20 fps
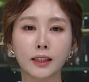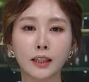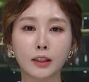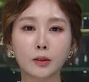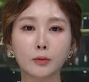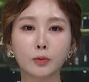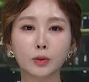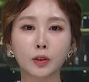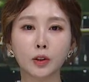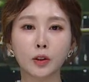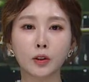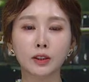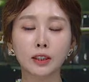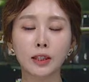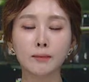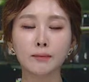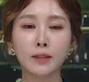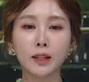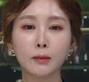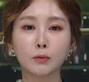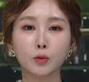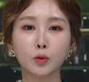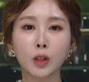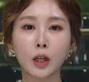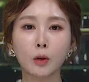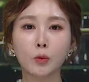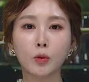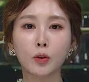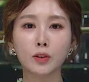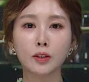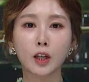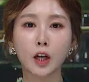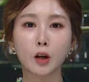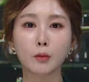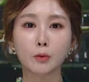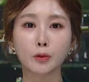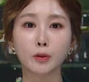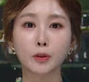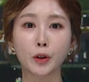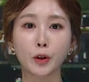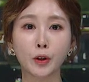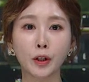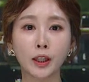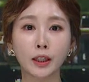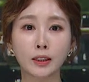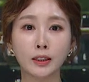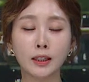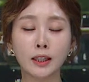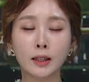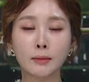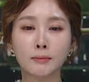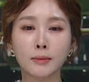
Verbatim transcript: 내년부터 3대 문화권 사업을 운영할